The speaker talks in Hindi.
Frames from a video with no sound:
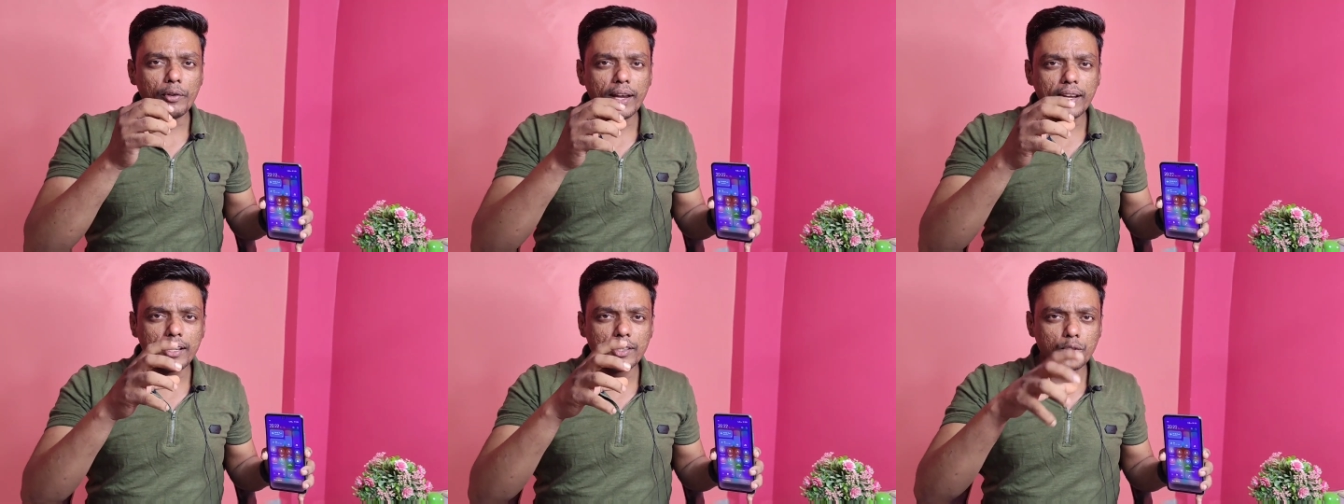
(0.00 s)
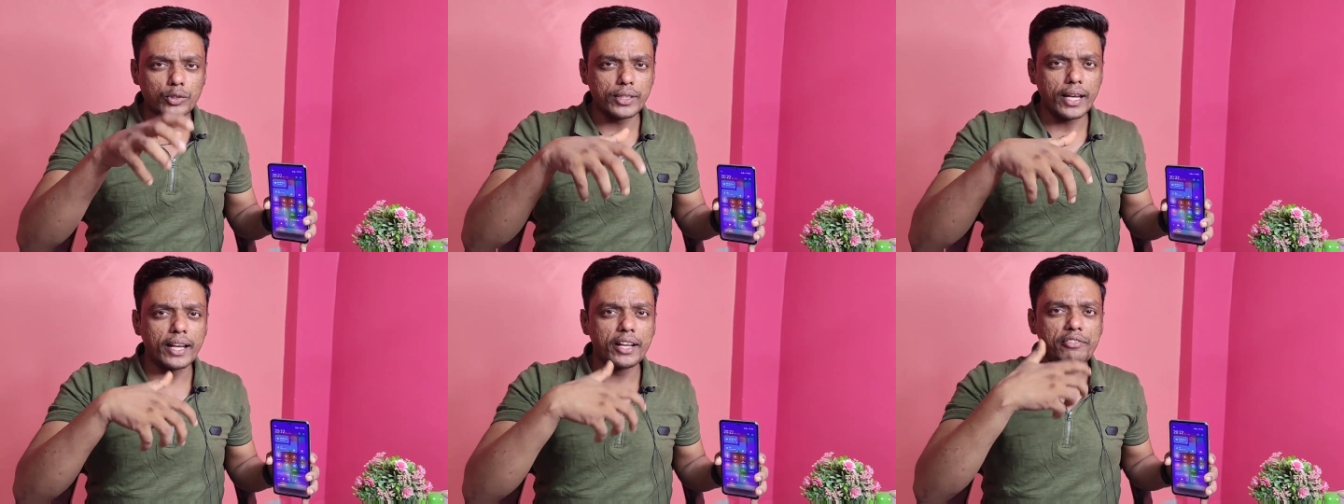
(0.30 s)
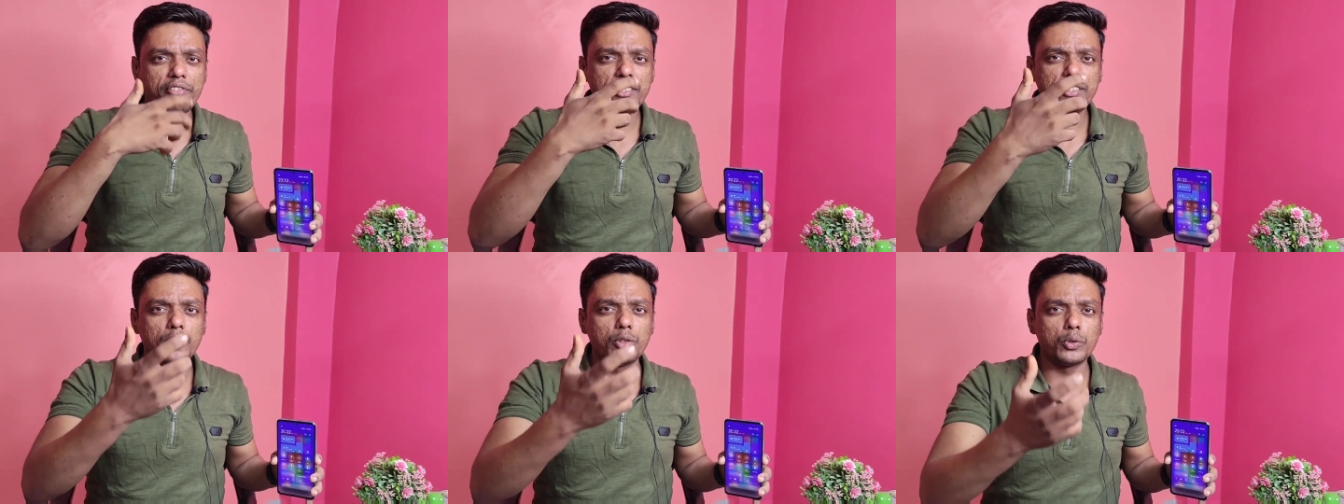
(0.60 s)
मी वाई की जो
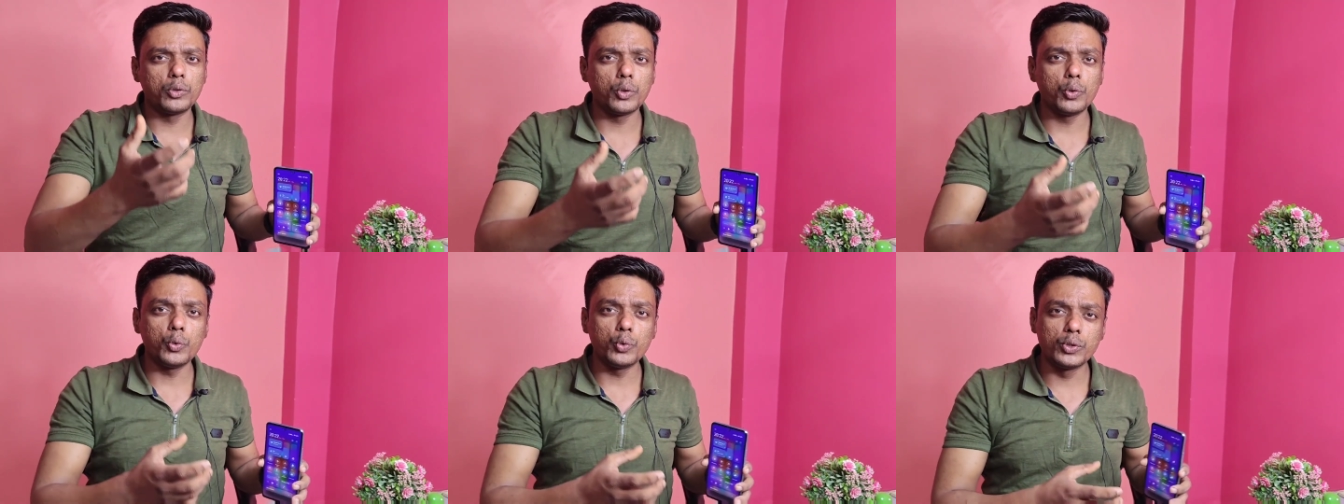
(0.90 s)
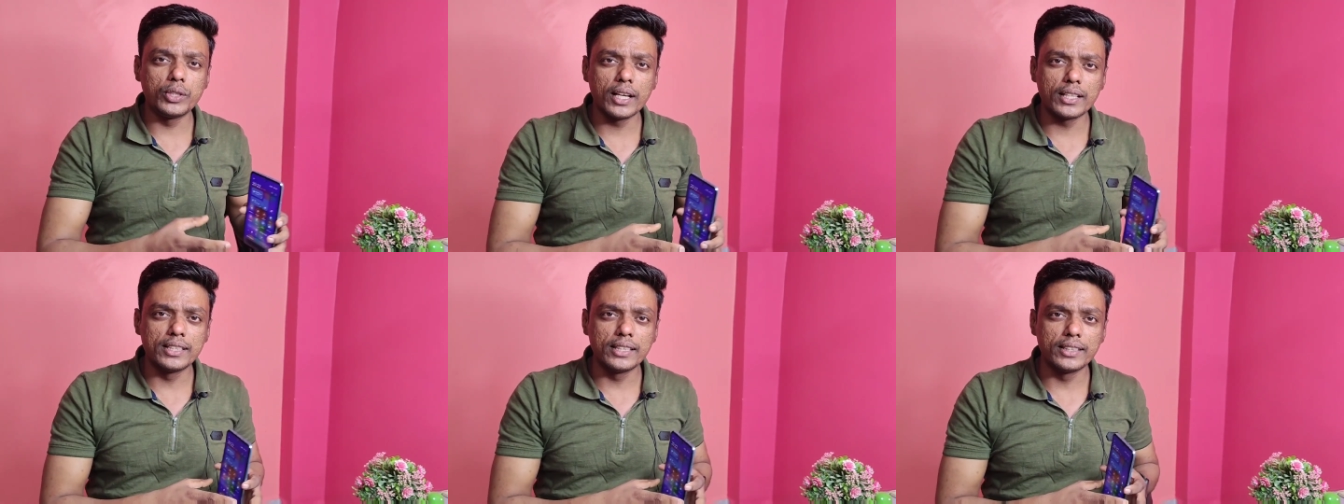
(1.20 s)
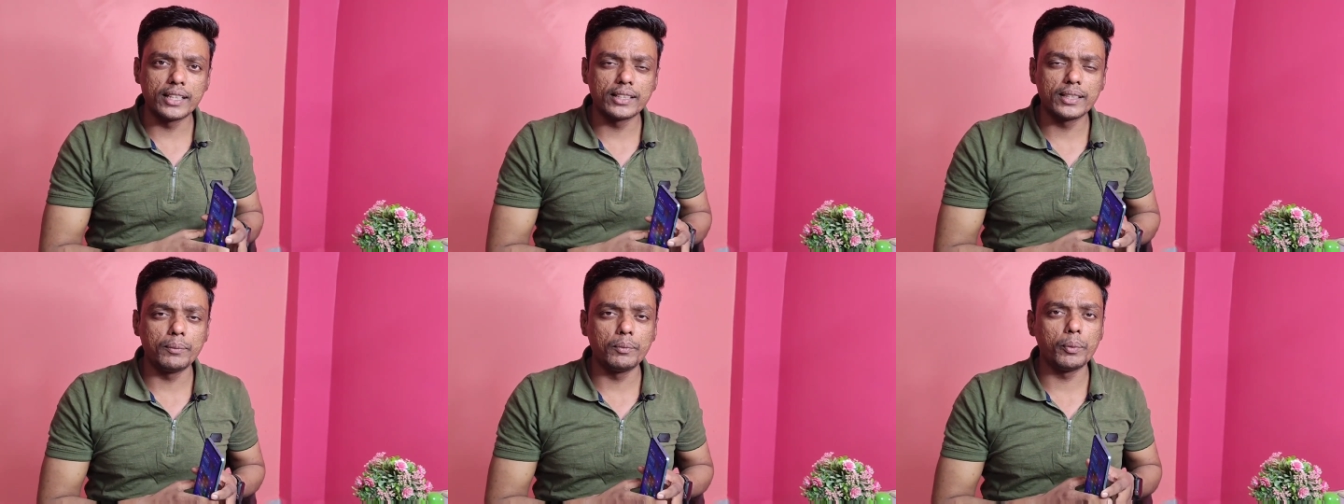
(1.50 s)
सारे फीचर्स उसको उससे
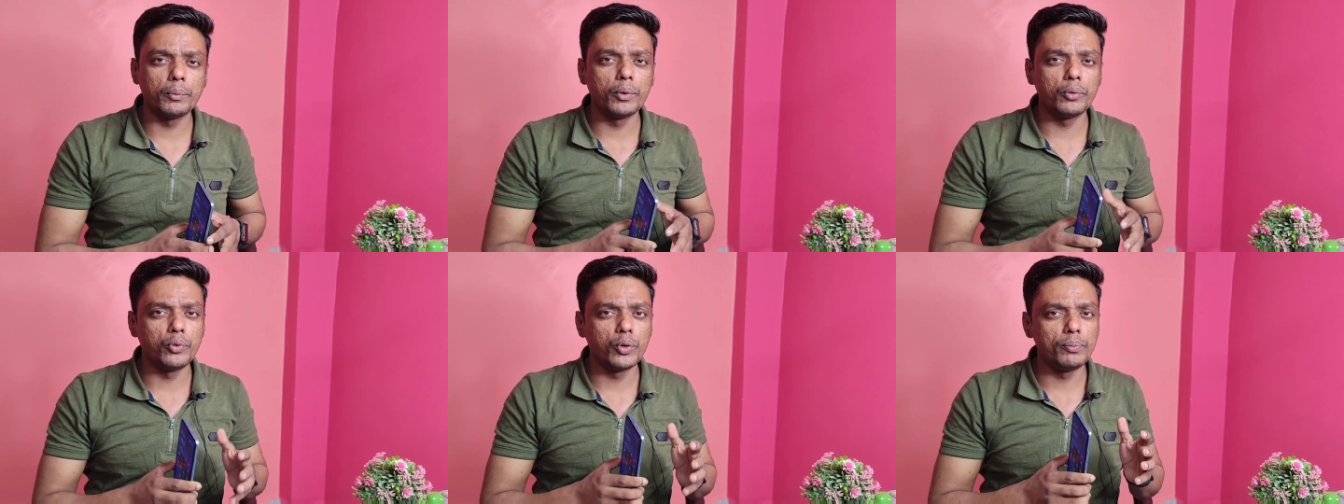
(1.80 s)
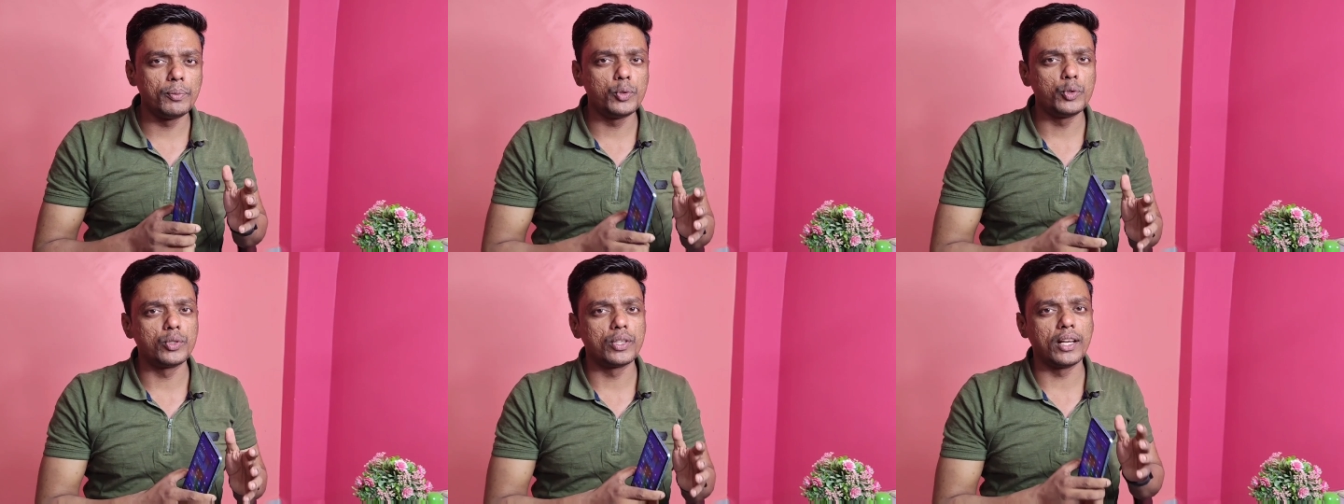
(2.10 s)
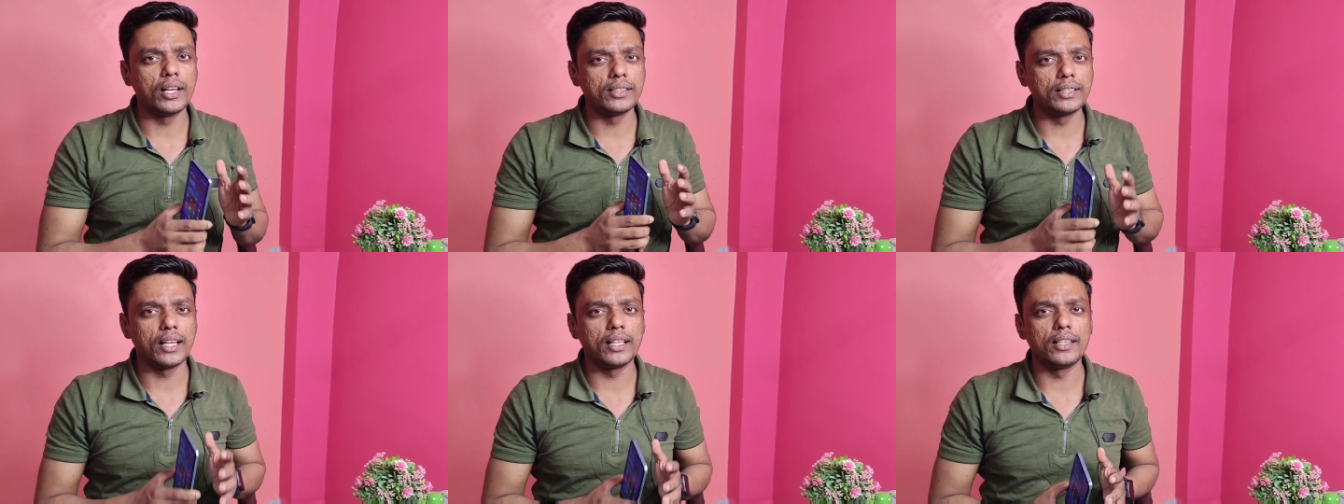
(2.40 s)
अच्छी तरह से हम लोग अपने फ़ोन में
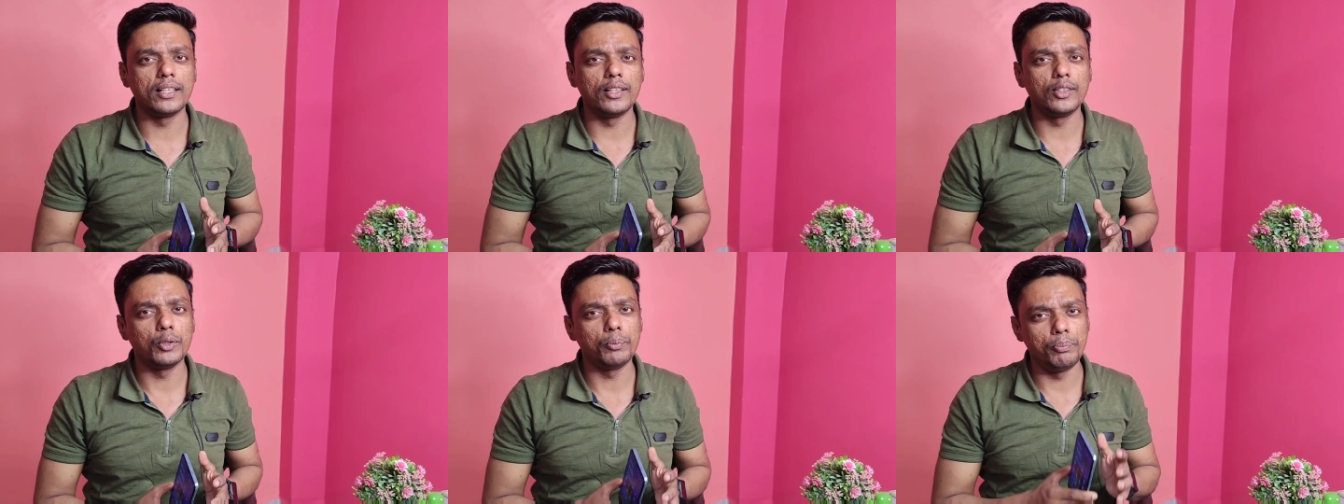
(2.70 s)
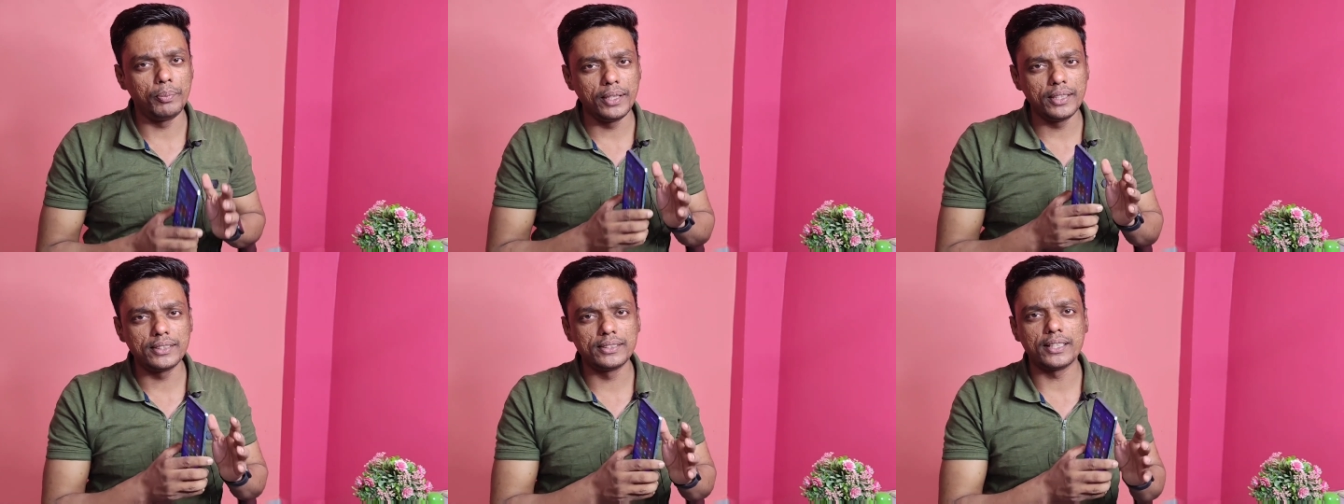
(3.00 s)
यूज़ करना चाहते हैं तो